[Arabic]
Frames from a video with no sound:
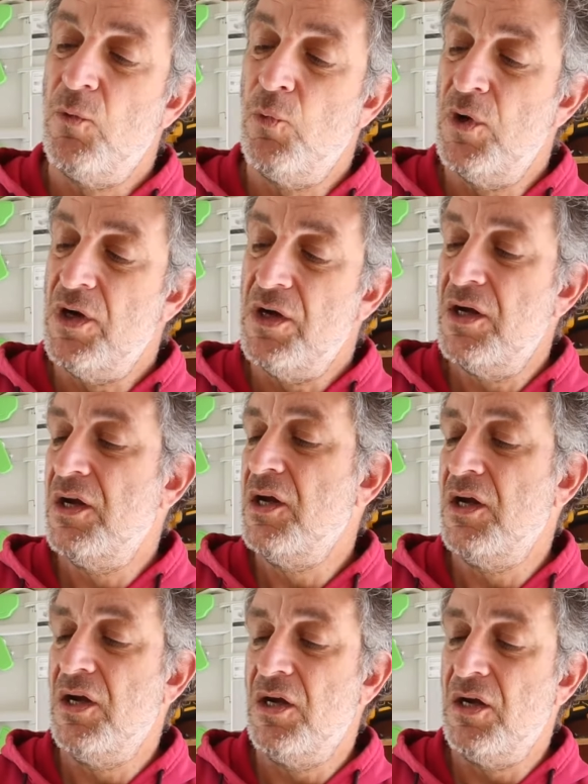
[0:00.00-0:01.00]

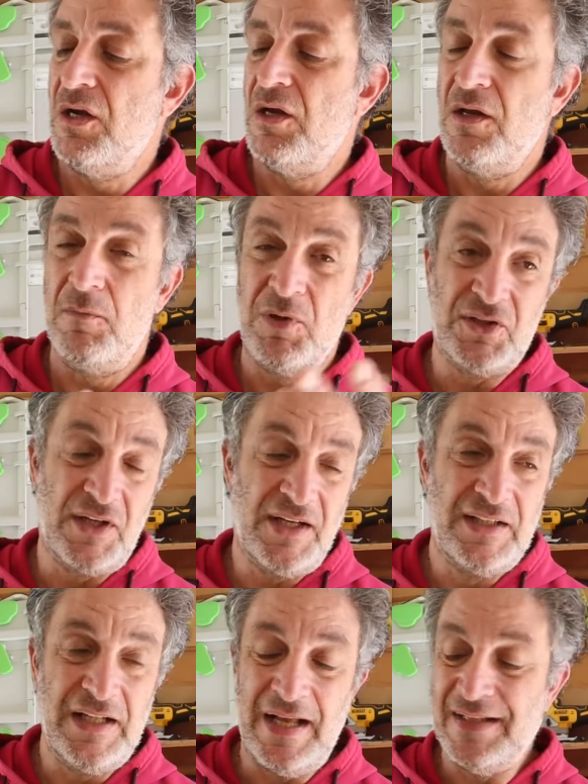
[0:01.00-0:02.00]

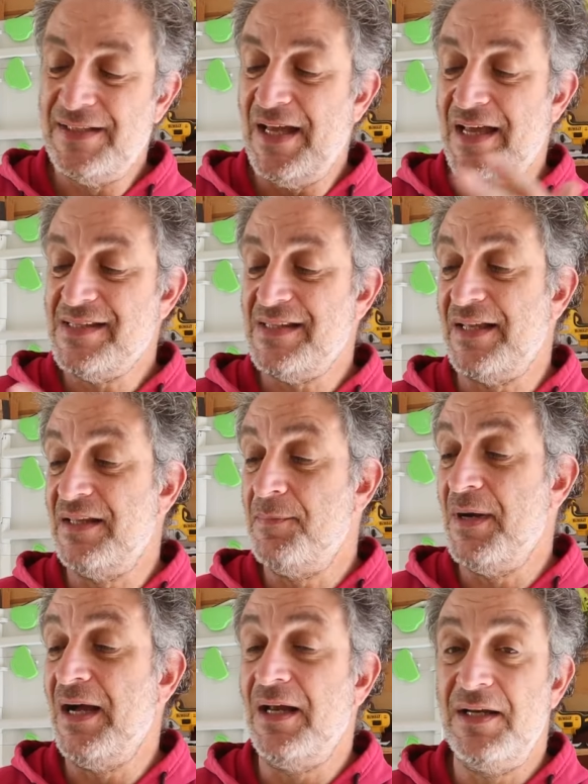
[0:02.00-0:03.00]
والبطاريات آه، اللي عندي
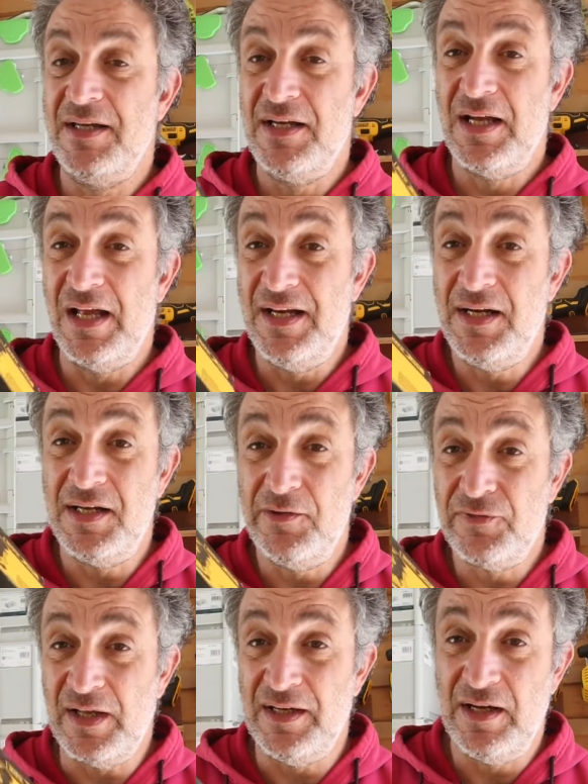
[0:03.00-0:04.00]
هستخدمها عليه خلينا
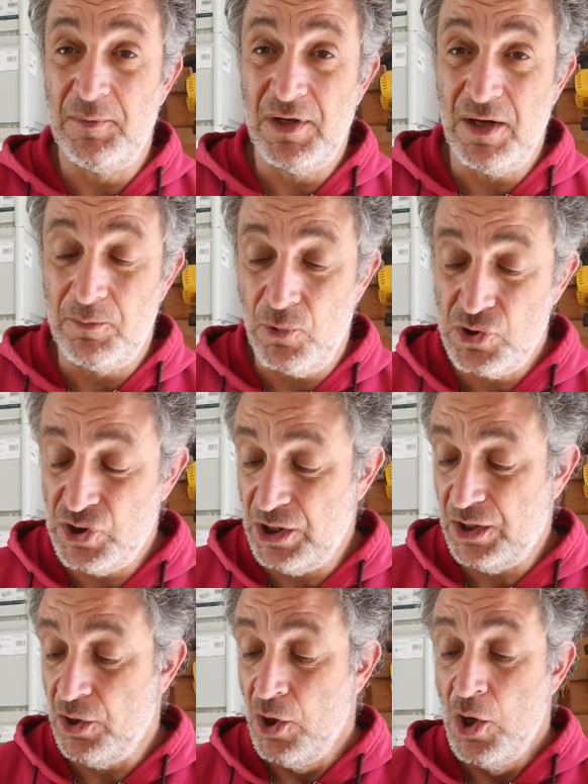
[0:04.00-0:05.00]
نفتح نعمل
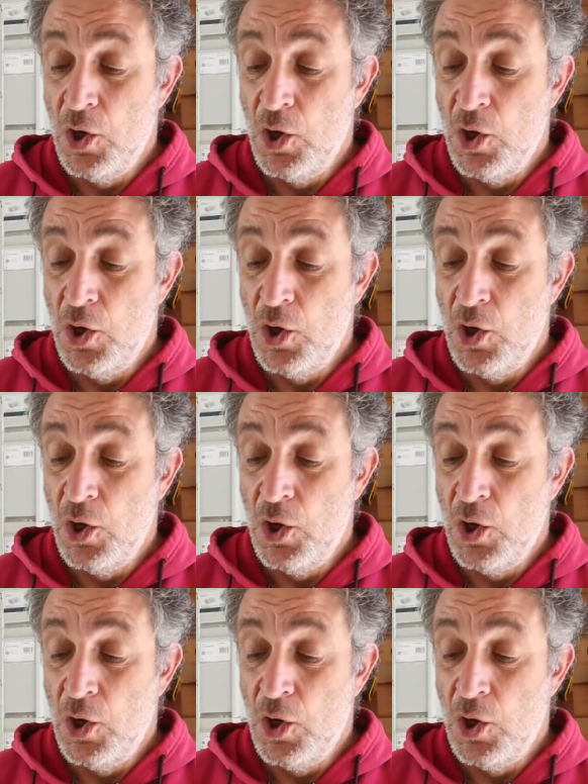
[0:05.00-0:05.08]
انبوكسنج